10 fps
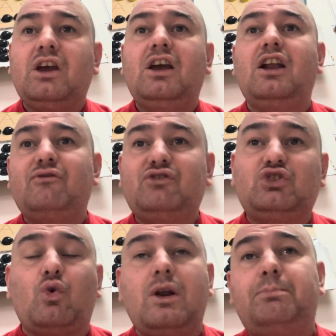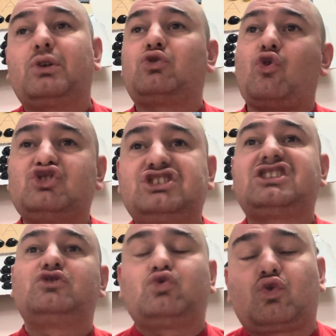Et la vidéo, elle peut être
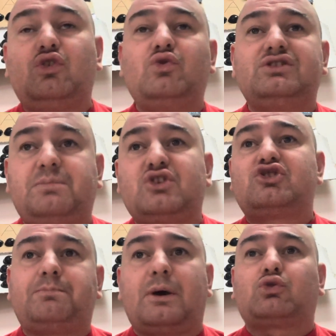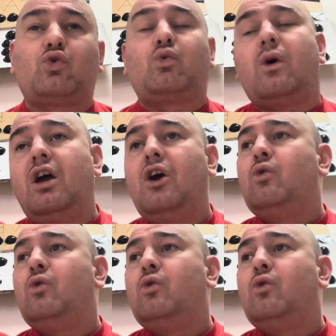enregistrée sur le USB, je sais pas trop quoi,